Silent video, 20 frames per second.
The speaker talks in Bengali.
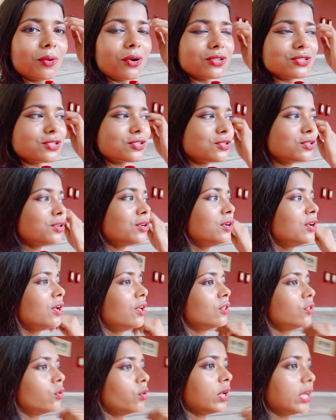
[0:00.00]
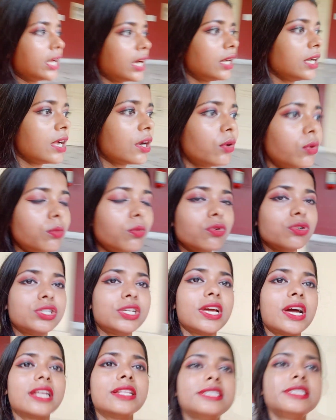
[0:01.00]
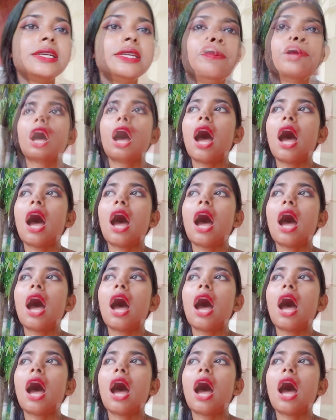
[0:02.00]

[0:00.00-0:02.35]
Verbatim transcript: মঞ্চ তো এখানে এখন বসে আছি